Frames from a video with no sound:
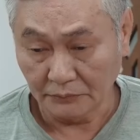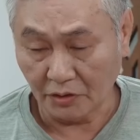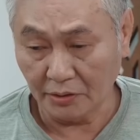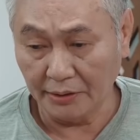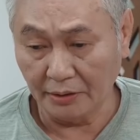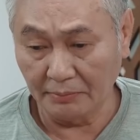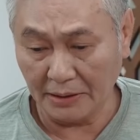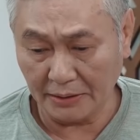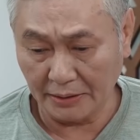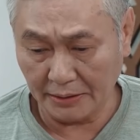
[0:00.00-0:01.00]
Nó đi đâu
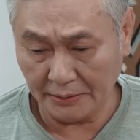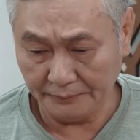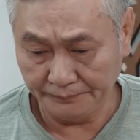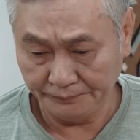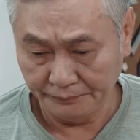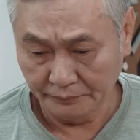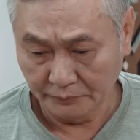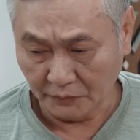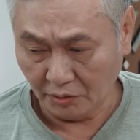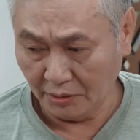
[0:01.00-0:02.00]
mất rồi đó
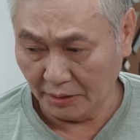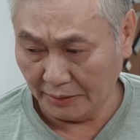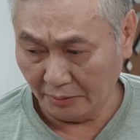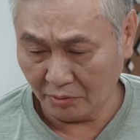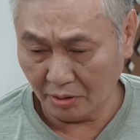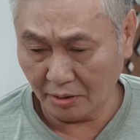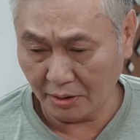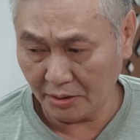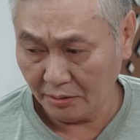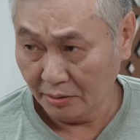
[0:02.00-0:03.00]
Thôi giờ là không có
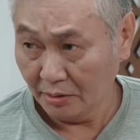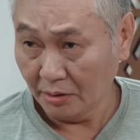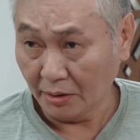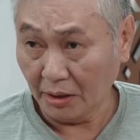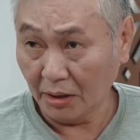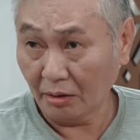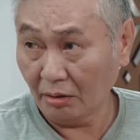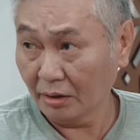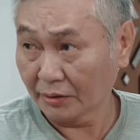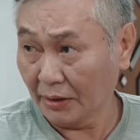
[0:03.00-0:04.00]
nó Nhờ
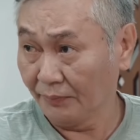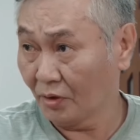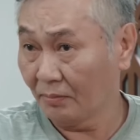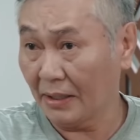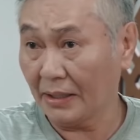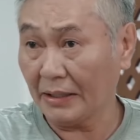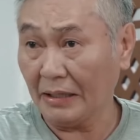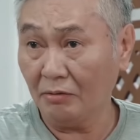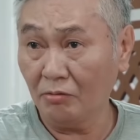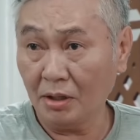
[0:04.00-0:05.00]
con tìm cho ba cái áo